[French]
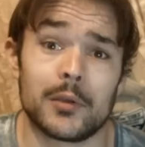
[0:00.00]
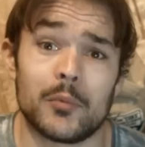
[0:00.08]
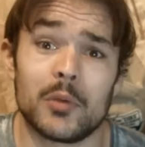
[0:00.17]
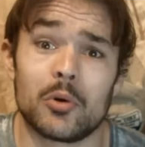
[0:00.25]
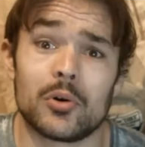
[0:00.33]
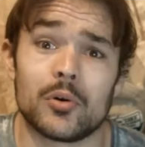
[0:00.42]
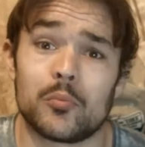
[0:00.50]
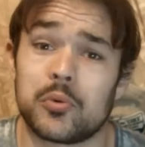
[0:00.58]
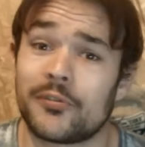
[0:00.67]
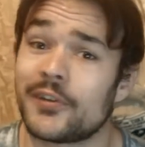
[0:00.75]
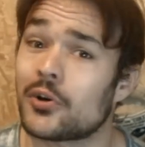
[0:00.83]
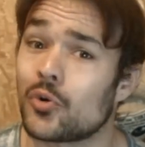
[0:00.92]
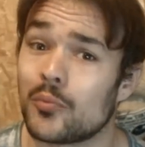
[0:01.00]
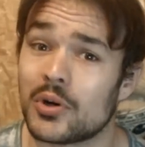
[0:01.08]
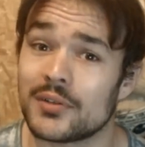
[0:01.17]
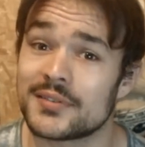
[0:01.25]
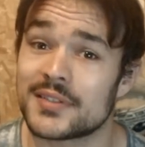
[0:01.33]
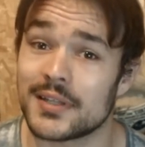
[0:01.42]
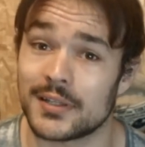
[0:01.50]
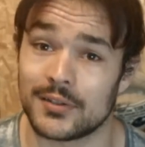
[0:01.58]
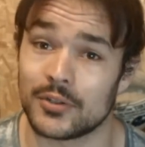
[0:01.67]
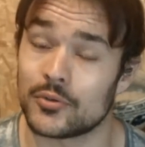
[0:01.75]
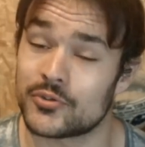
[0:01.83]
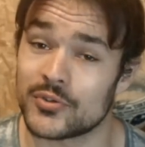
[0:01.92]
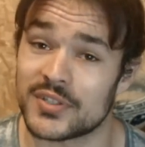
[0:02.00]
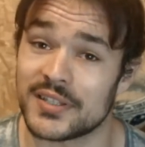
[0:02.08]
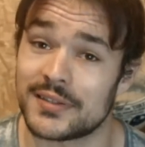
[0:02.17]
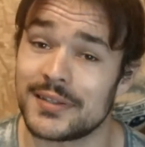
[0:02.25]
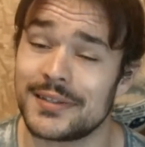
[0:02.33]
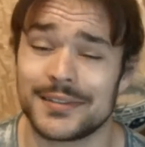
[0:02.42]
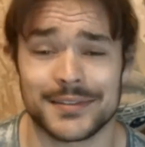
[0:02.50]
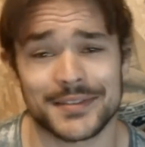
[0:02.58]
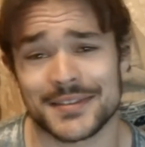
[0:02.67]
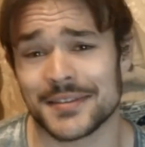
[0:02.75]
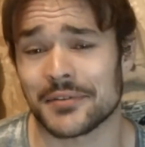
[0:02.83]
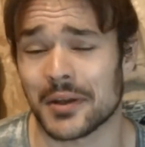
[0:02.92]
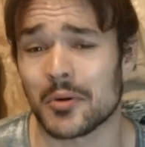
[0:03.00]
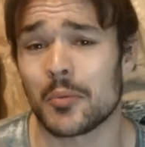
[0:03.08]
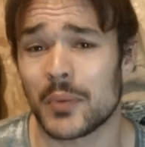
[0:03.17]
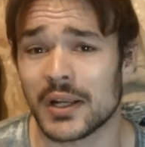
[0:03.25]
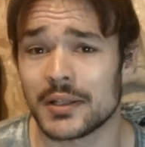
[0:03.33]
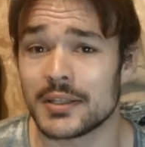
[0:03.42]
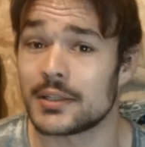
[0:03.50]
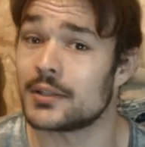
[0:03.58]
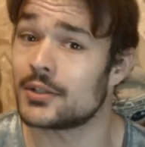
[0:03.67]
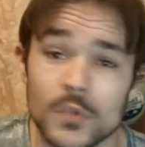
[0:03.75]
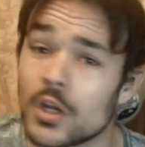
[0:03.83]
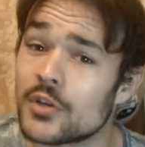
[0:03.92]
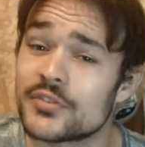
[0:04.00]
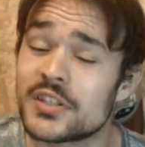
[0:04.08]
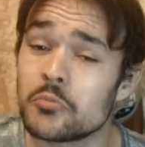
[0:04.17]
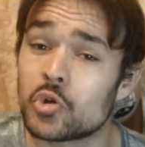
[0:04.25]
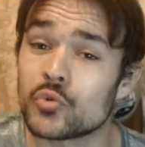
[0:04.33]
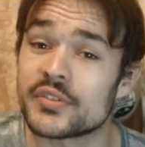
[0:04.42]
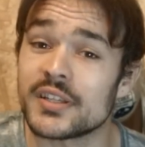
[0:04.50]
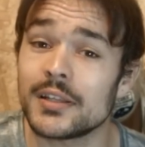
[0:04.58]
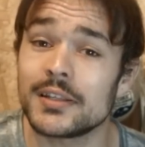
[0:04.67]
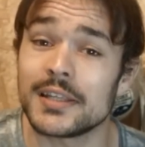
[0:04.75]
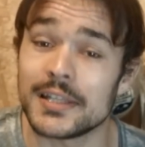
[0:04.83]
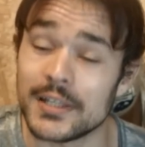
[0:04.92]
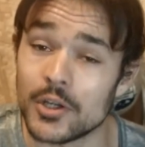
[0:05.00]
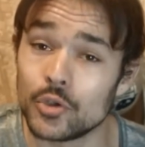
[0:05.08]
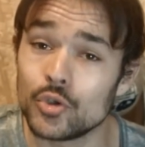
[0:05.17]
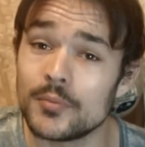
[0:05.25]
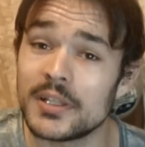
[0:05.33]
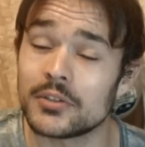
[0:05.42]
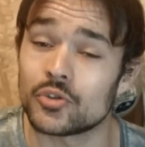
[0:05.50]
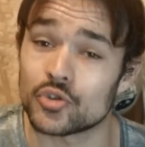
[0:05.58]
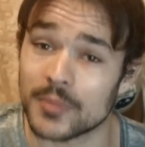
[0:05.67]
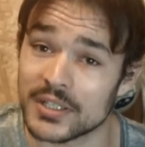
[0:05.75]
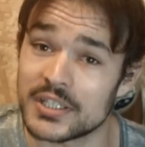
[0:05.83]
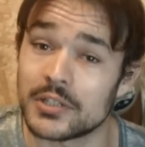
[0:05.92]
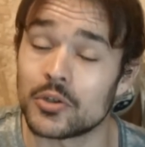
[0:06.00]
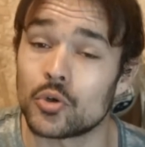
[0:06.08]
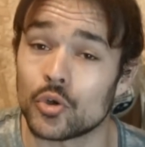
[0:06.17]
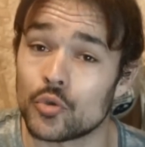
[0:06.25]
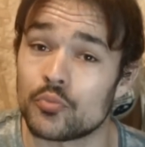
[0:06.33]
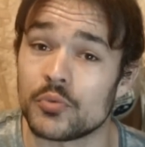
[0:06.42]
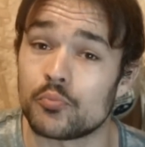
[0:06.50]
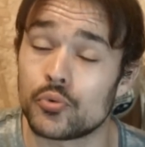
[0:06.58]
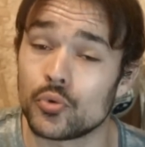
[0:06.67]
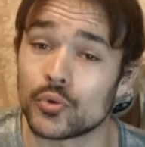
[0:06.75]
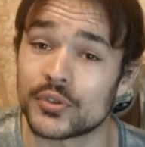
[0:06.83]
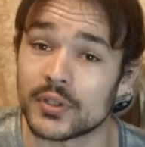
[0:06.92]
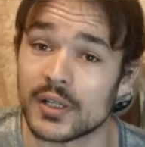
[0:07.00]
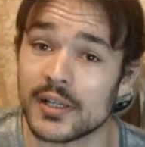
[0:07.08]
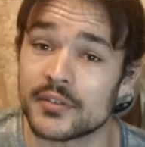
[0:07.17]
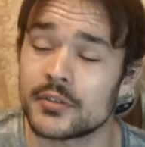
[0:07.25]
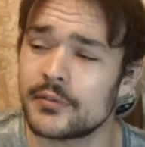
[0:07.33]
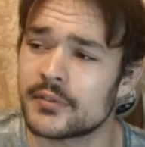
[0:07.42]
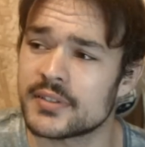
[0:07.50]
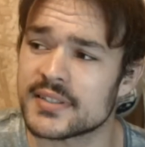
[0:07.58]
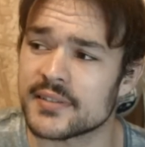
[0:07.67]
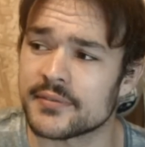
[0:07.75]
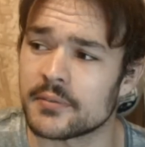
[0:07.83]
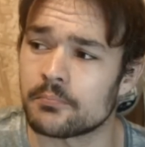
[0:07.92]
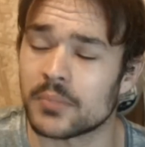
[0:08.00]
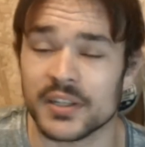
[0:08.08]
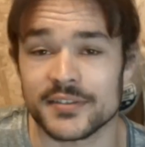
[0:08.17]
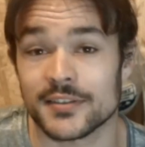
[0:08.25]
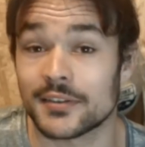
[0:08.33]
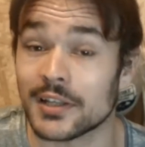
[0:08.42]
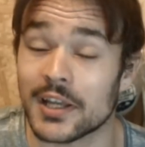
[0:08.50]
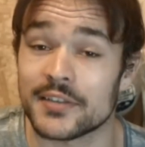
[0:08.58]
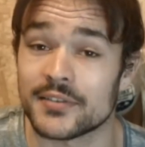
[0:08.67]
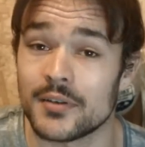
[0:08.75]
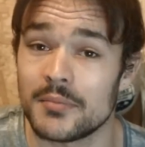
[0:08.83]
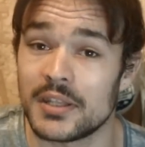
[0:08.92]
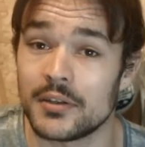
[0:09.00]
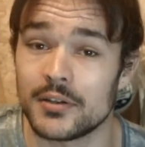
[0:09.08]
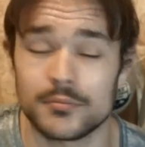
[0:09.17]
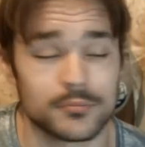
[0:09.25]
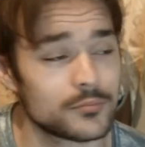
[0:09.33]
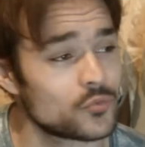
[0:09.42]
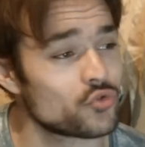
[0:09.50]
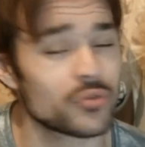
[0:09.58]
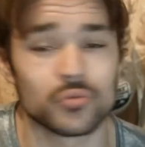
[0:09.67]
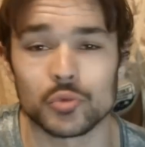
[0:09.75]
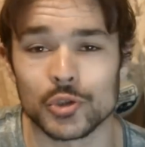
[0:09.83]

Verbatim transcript: Mais bon, pour faire comprendre ça dans notre société, c'est vraiment pas gagné. En ce qui me concerne, il y a un domaine que je pratique encore depuis plus longtemps que qu'Airsoft, ça fait presque 13 ans maintenant, je vais vous